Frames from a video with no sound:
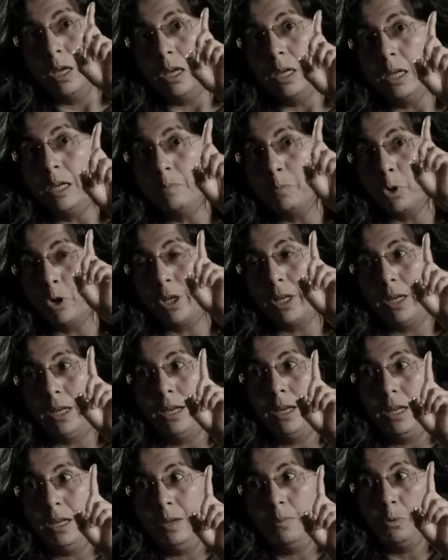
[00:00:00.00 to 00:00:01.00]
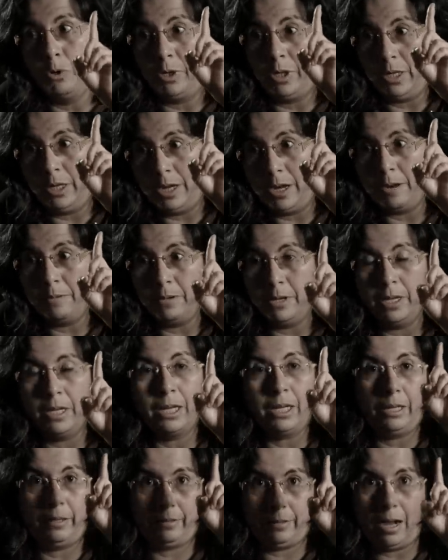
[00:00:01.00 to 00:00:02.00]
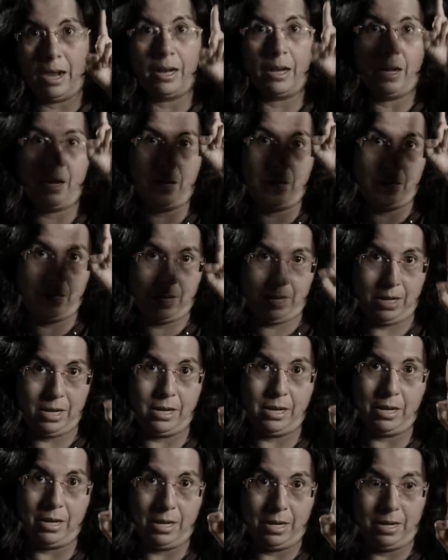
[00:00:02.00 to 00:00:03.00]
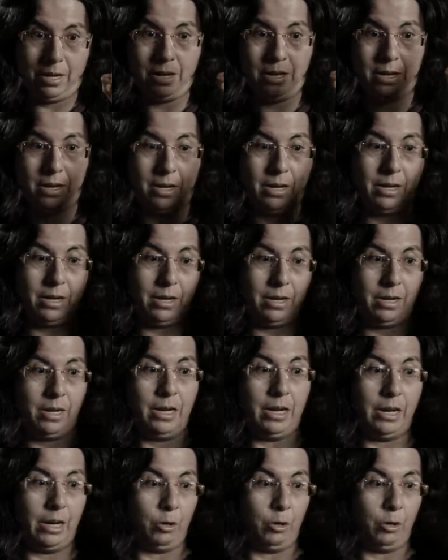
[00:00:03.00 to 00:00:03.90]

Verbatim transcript: y porque, y porque ya vi que sacan el,